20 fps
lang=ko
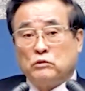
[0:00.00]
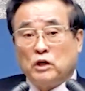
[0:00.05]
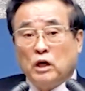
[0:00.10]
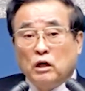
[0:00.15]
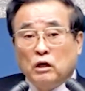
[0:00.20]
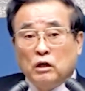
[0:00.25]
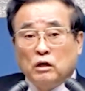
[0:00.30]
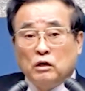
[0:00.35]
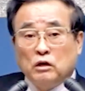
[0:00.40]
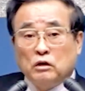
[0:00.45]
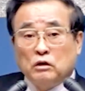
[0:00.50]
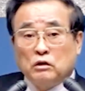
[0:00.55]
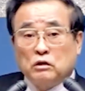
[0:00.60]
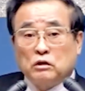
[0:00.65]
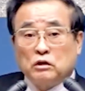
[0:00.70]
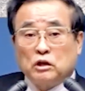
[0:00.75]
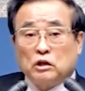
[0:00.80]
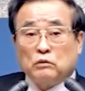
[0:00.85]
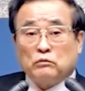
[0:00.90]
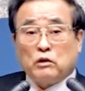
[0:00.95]
예?
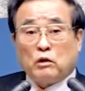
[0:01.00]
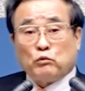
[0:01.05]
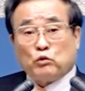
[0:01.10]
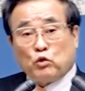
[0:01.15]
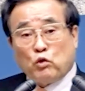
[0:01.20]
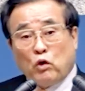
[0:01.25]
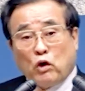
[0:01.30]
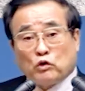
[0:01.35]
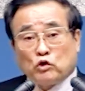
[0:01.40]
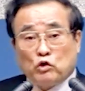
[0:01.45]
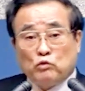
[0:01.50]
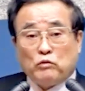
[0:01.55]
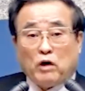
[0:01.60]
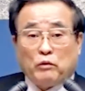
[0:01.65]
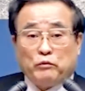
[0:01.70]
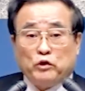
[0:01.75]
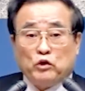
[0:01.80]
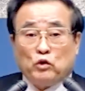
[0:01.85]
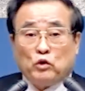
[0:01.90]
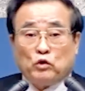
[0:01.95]
이런 남 도와줄
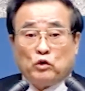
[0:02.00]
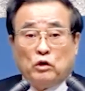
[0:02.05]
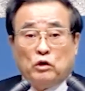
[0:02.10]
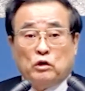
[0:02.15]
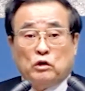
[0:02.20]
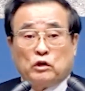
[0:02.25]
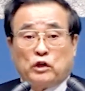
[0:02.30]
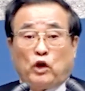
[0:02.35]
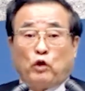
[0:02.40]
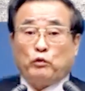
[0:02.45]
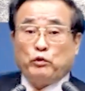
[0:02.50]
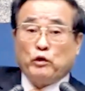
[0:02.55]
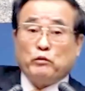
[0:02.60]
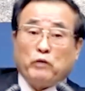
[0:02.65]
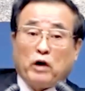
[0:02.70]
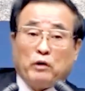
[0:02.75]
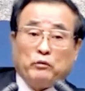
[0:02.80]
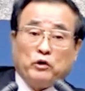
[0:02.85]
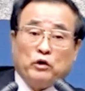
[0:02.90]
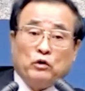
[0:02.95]
마음이요, 괴롭힐
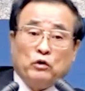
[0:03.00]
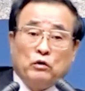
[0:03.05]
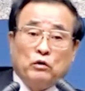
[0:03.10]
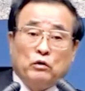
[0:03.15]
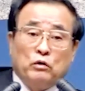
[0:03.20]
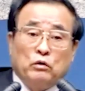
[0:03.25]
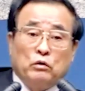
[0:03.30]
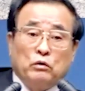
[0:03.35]
마음이요.